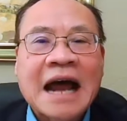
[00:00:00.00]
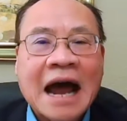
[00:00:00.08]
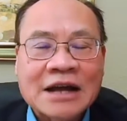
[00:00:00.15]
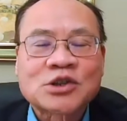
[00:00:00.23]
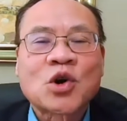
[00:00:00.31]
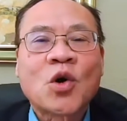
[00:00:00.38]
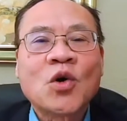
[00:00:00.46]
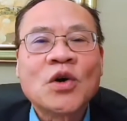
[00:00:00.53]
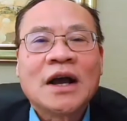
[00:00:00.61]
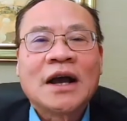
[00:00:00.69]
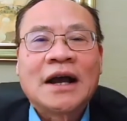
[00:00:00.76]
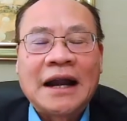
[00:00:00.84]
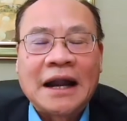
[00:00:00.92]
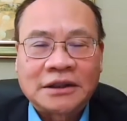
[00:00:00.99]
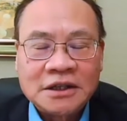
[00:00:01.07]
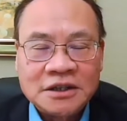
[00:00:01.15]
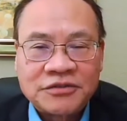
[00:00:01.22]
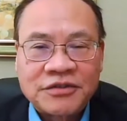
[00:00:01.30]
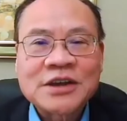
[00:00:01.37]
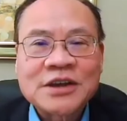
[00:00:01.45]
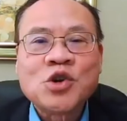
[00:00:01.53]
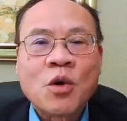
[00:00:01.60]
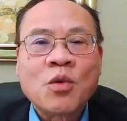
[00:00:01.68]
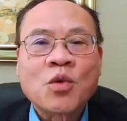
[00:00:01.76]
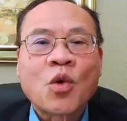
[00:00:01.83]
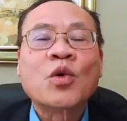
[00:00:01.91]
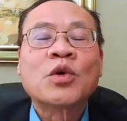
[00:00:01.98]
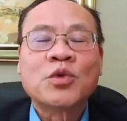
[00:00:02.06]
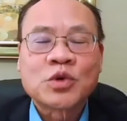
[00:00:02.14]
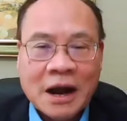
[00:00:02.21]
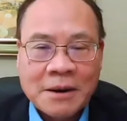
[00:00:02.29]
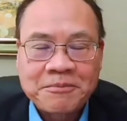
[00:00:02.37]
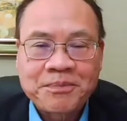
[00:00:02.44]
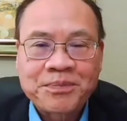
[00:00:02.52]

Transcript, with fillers: đa số là từ phe nhóm của Phú Trọng